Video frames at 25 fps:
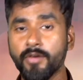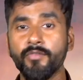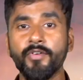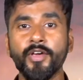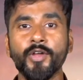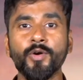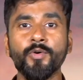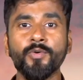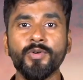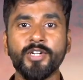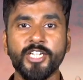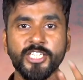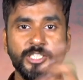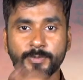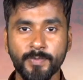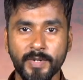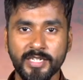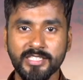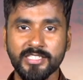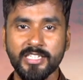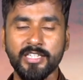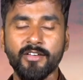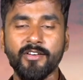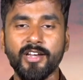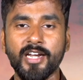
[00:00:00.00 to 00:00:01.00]
வெறும் டெஸ்ட்
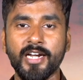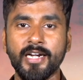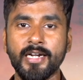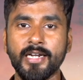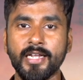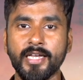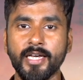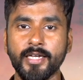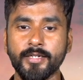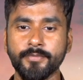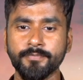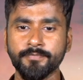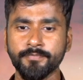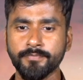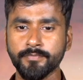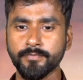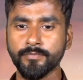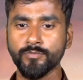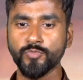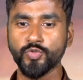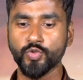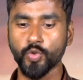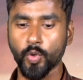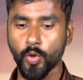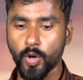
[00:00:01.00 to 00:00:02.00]
மேட்ச் தான் விளையாண்டுருக்காரு
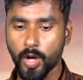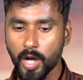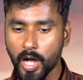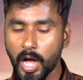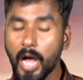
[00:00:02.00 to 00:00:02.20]
ஸோ